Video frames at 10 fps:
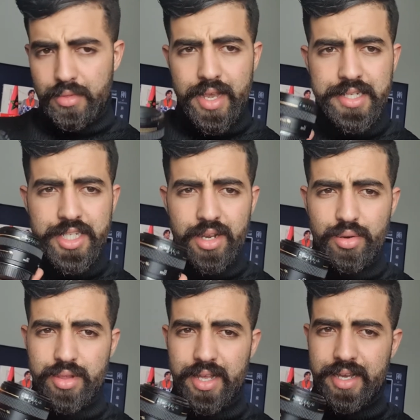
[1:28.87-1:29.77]
هادشي
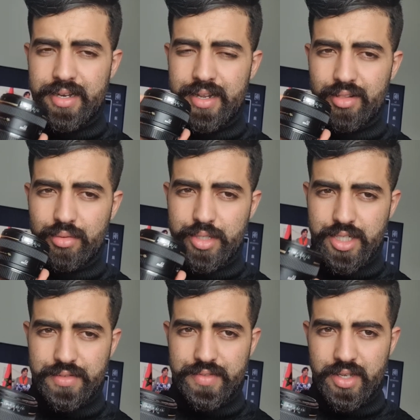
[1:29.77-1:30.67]
الخوت اللي كان على هاد
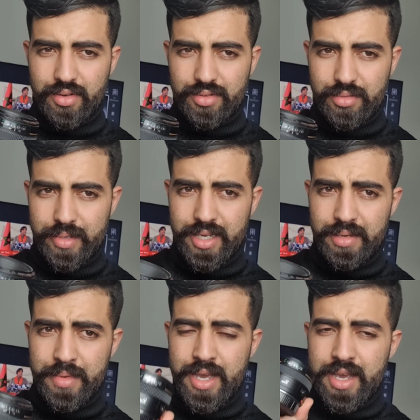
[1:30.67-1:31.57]
لوبجيكتيف 50
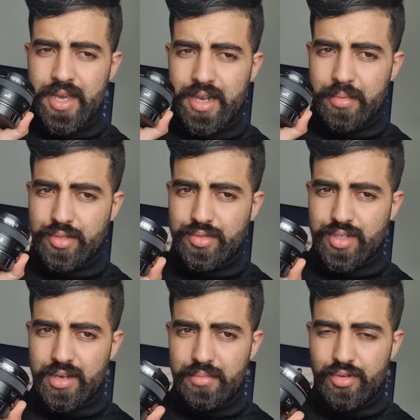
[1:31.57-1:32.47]
ميليم الا بغيتو
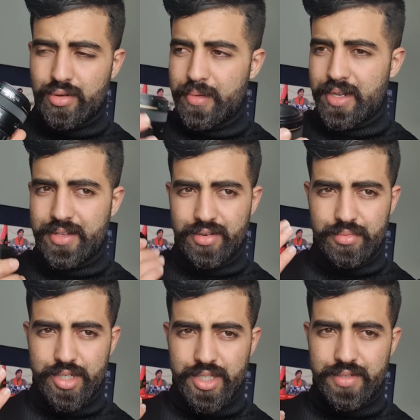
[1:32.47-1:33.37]
نتكلم لكم على دي
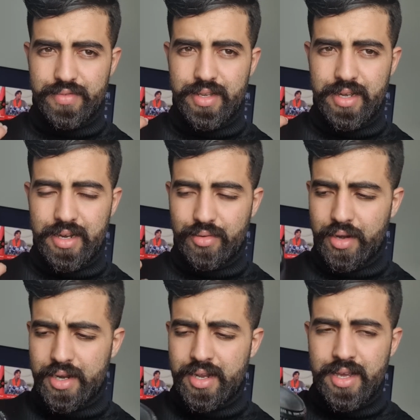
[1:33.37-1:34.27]
اوبجيكتيف اللي
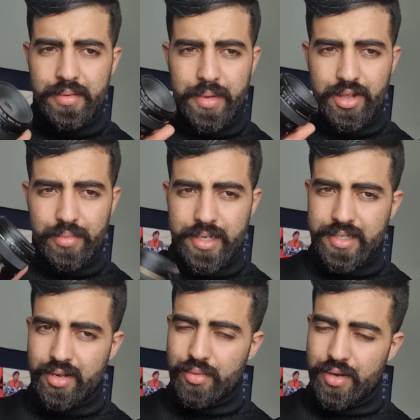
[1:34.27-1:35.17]
اخرين ما عليكم غير
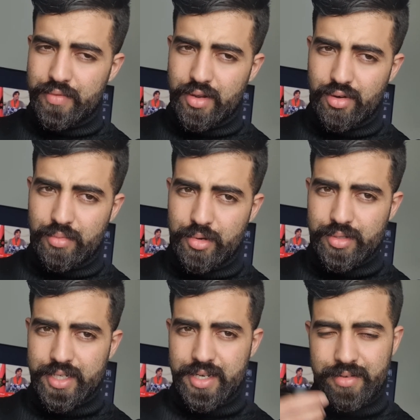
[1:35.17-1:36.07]
تخليوني في لي
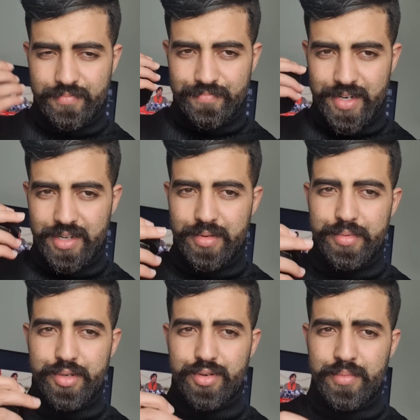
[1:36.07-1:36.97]
كومونتير مرحبا
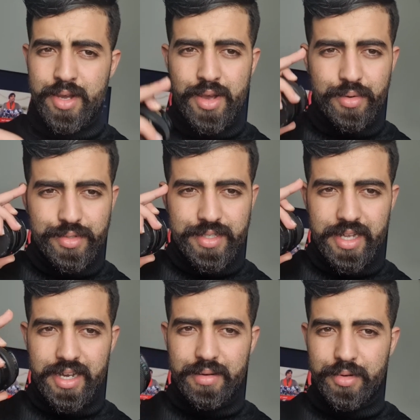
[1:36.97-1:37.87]
بكم
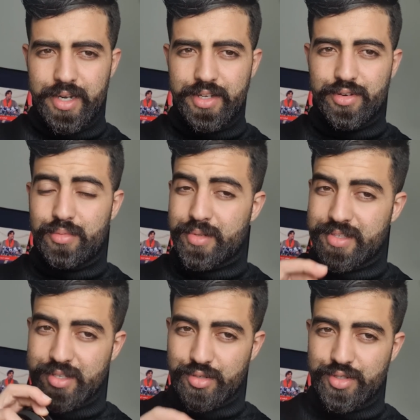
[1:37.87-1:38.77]
والسلام عليكم ما
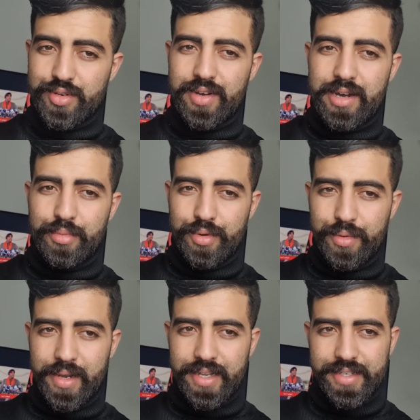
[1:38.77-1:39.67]
تنساوش ديروا
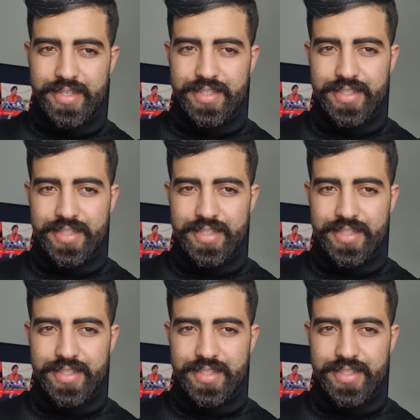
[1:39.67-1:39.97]
ابوني ولايك